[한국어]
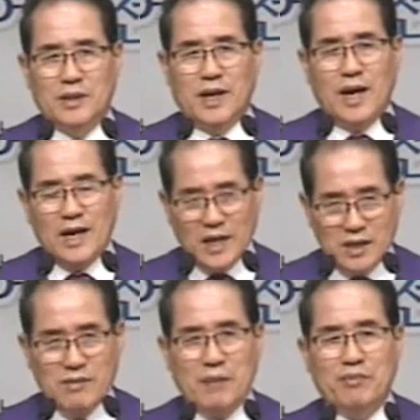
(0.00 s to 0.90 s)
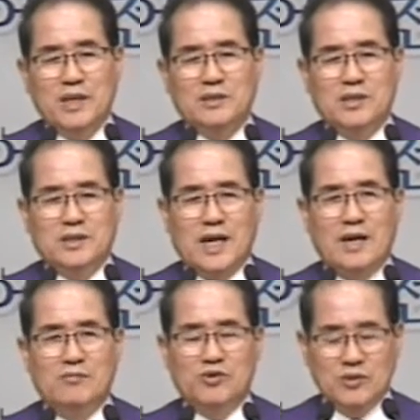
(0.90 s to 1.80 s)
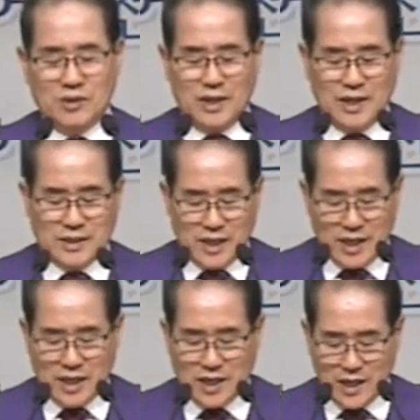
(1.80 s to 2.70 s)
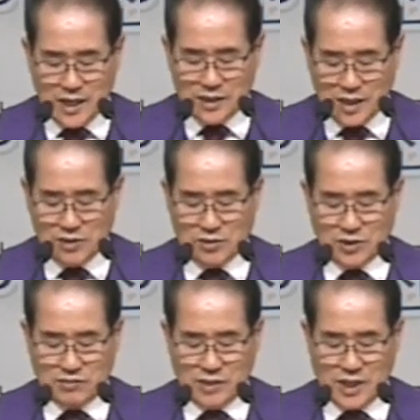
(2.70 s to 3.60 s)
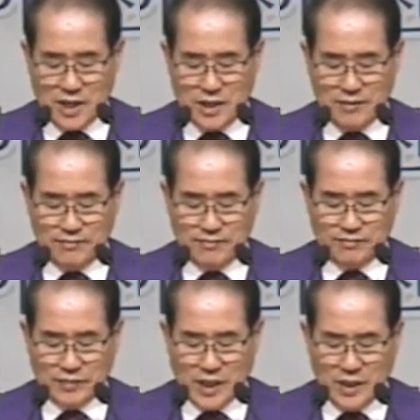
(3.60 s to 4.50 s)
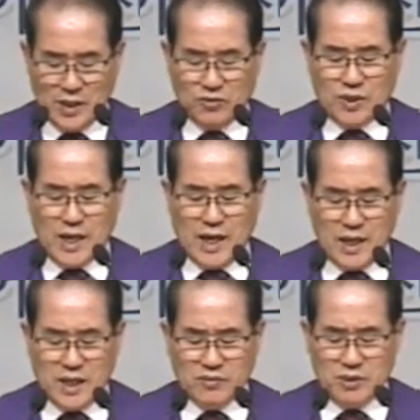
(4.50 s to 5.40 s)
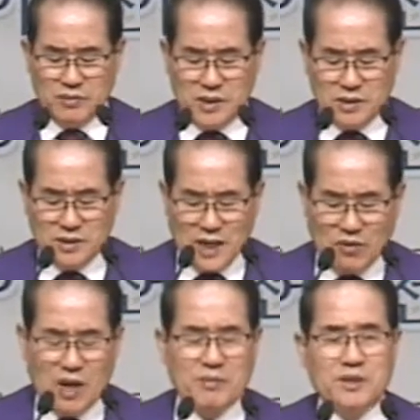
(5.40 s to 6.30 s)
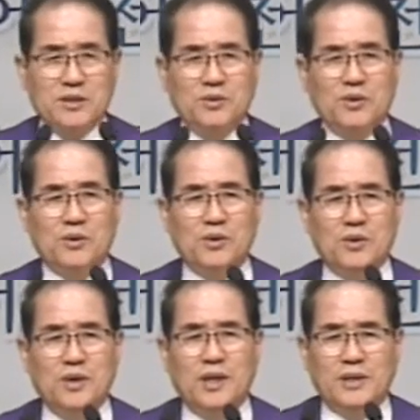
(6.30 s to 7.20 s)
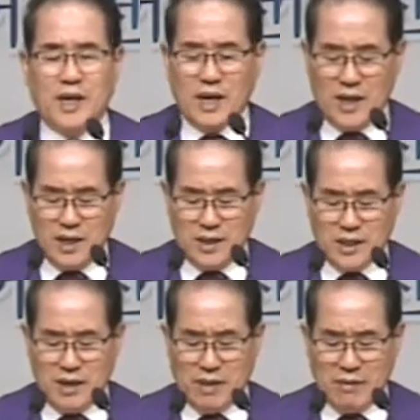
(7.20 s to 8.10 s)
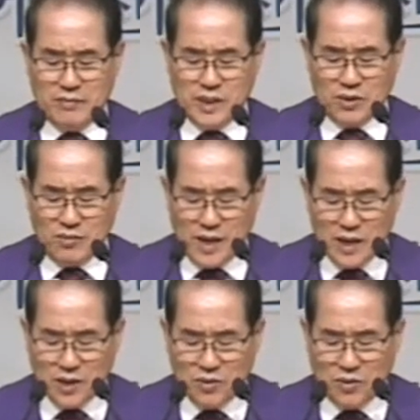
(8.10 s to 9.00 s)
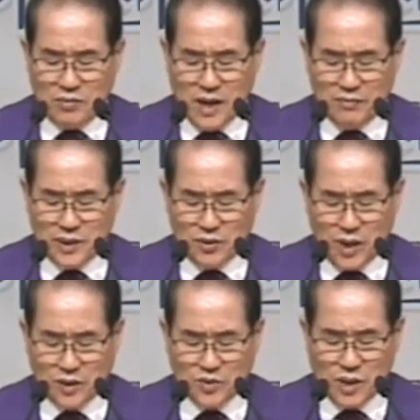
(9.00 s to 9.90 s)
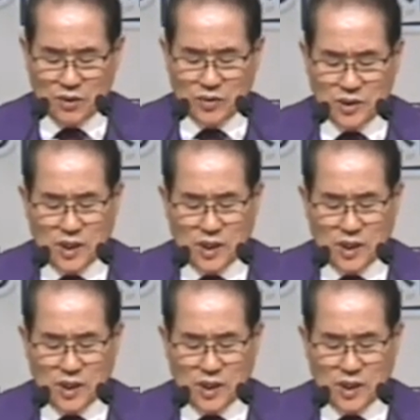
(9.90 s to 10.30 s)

예, 하나님 앞에서의 삶을 살아가야 한다는 것입니다. 우리가 하나님을 믿는다고 하면서도 내가 내 마음대로 말하고 마음대로 행동하고